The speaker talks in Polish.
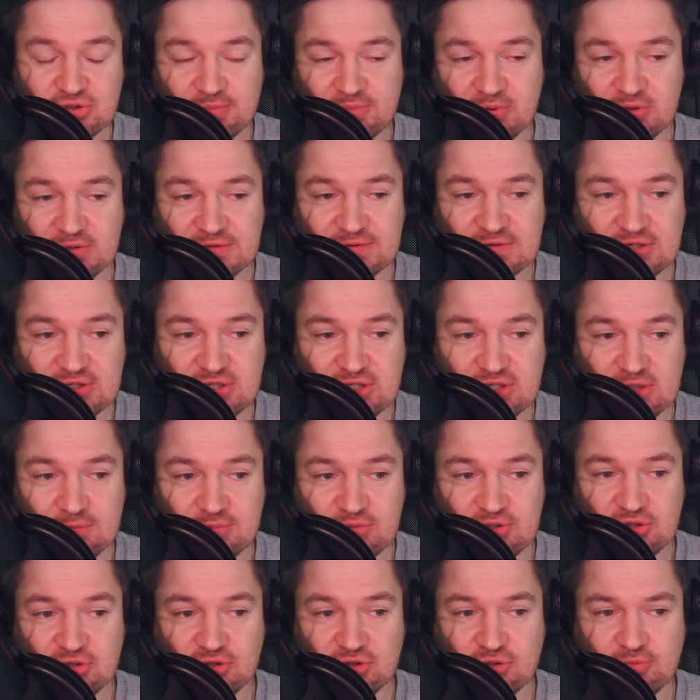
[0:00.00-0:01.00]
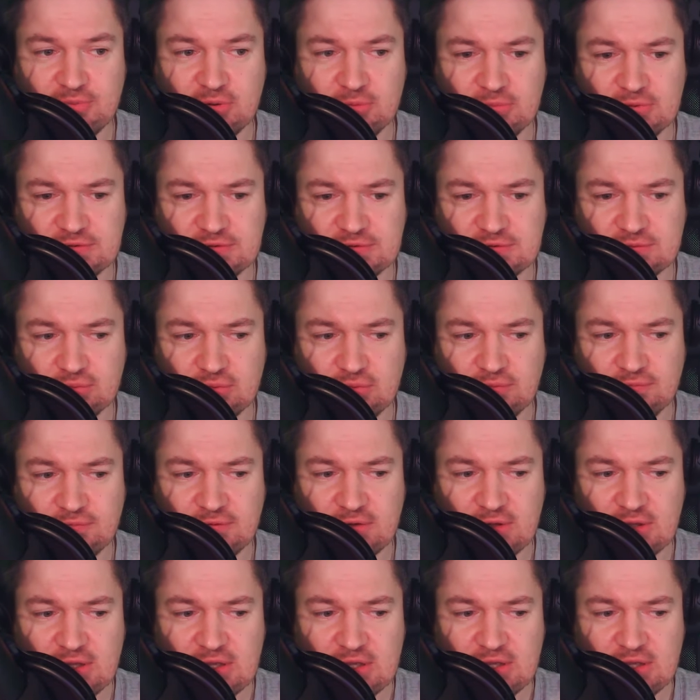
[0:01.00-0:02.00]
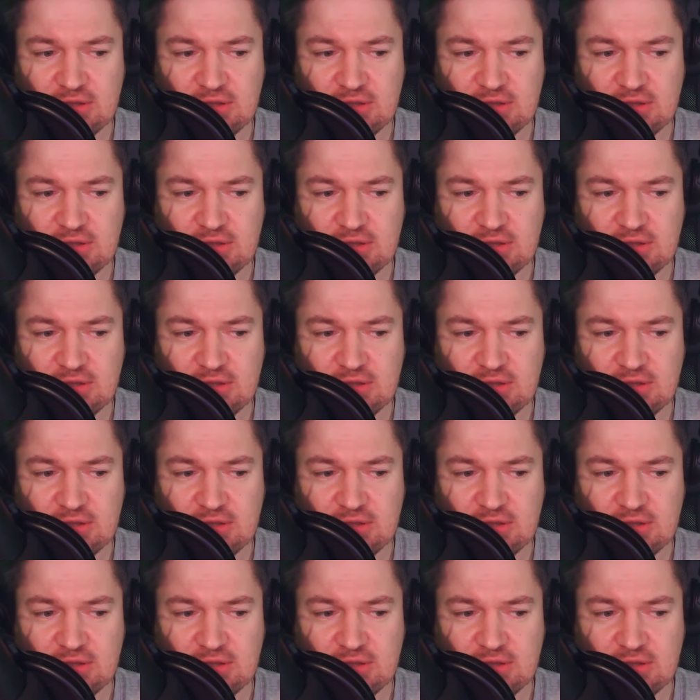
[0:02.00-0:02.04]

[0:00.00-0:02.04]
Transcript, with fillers: czy Polska 70 pomysłów,